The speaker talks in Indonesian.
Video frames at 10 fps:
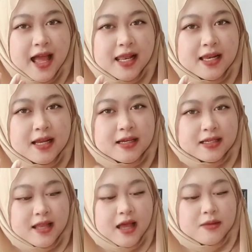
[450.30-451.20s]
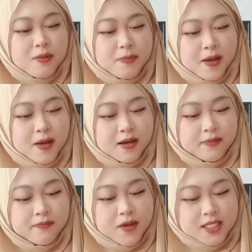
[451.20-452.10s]
ini ada ini adalah
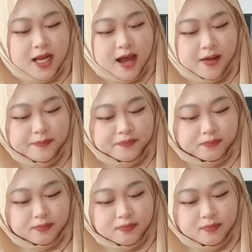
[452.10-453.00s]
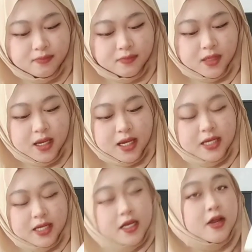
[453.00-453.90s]
facial
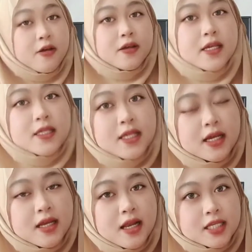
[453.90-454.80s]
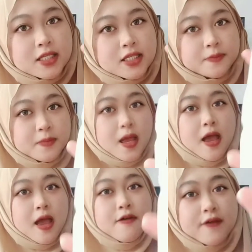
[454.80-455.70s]
spray kalau anda nak
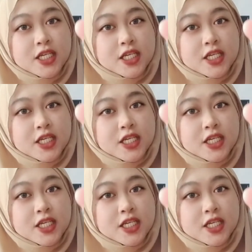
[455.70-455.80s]
cuba